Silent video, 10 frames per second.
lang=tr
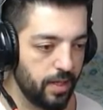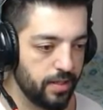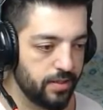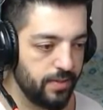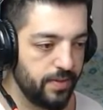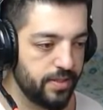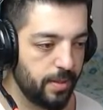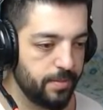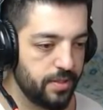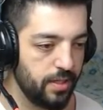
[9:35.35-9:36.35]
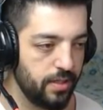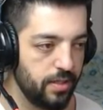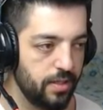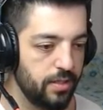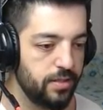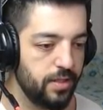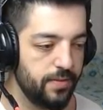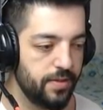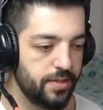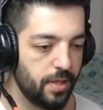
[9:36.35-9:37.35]
Evet ne vereceğim bize?
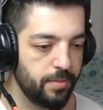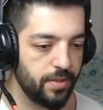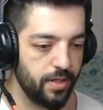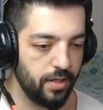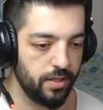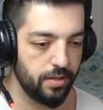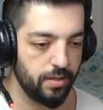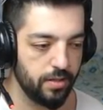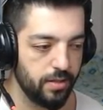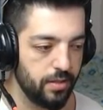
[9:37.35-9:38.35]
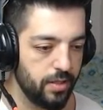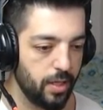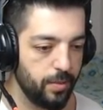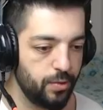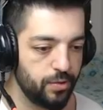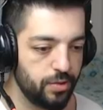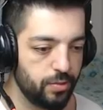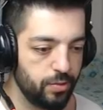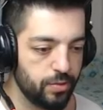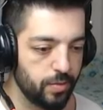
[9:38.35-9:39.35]
Ne vereceğim bana?
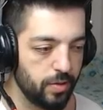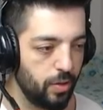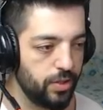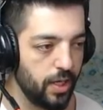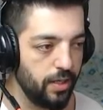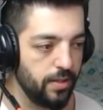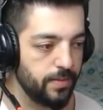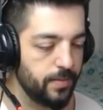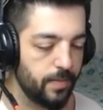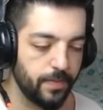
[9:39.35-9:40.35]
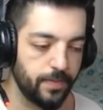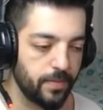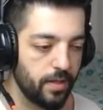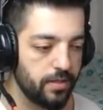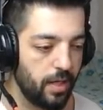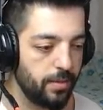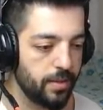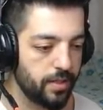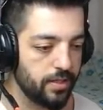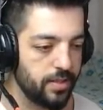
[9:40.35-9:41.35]
M249 mu? Okey. Tamam
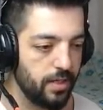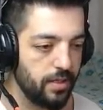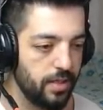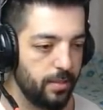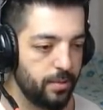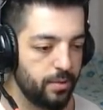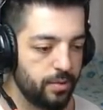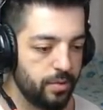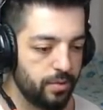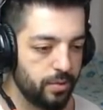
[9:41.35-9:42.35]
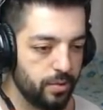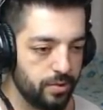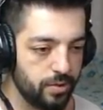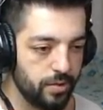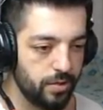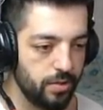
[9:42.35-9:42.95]
arkadaşlar. M249.